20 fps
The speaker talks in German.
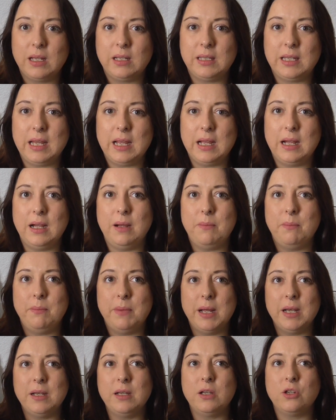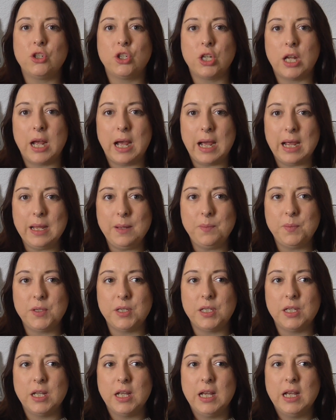Der Mann
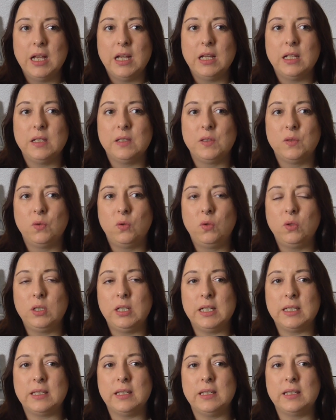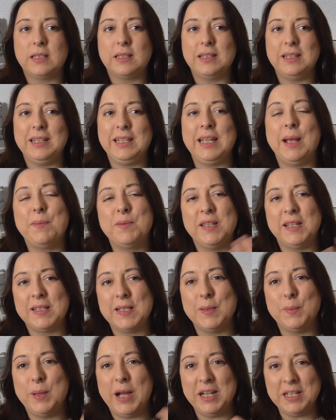schreibt so, dass es, ich habe es
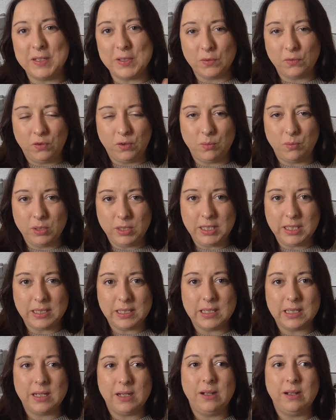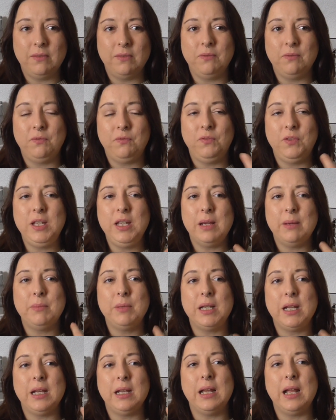letztens bei Anja so formuliert, dass er wie
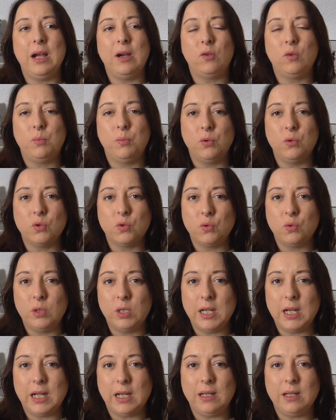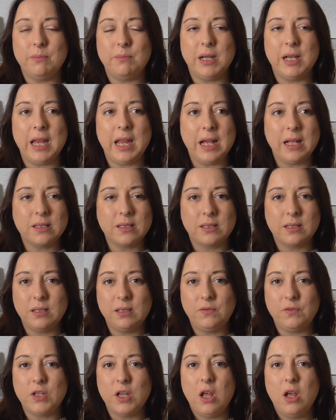mit einer Akupunkturnadel in mein Herz
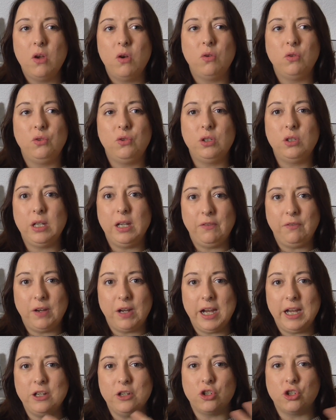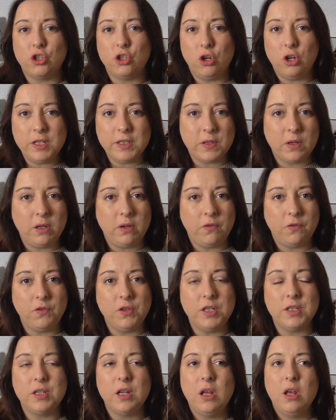trifft und dort einfach eine Schleuse
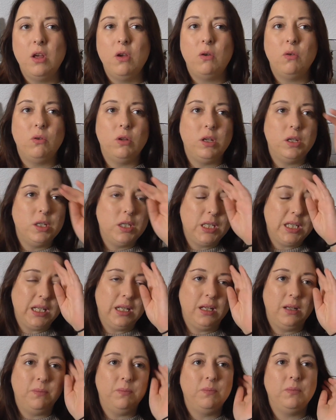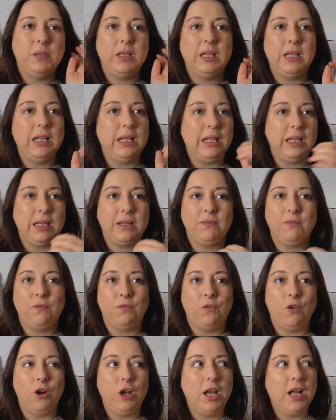öffnet und ähm, ich
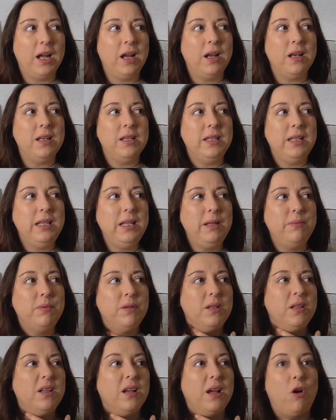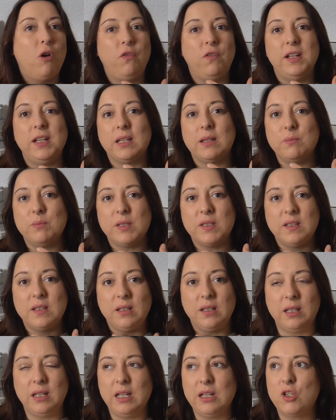voller Liebe, auch vielleicht ein
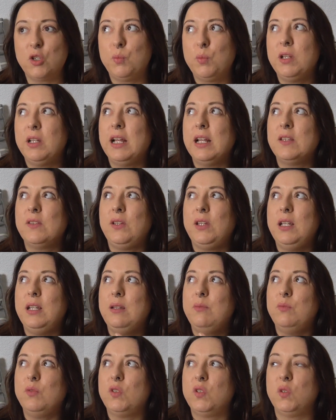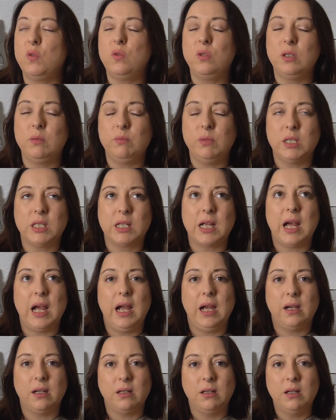bisschen kitsch bin, ganz viele Emotionen in mir
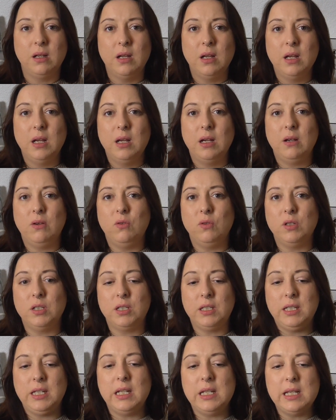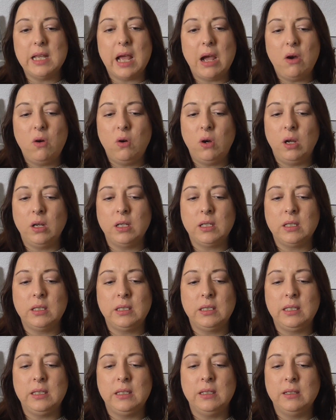trage und die genau,
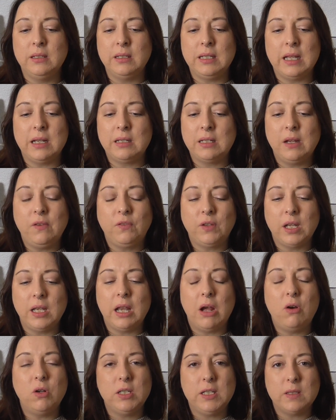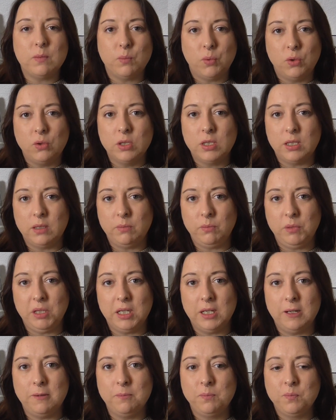er trifft genau diesen Punkt in
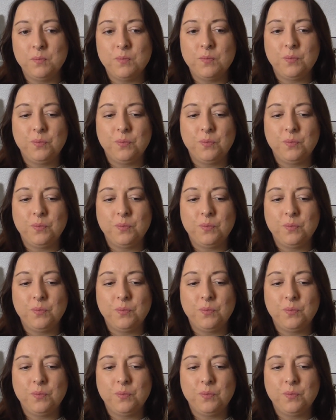mir,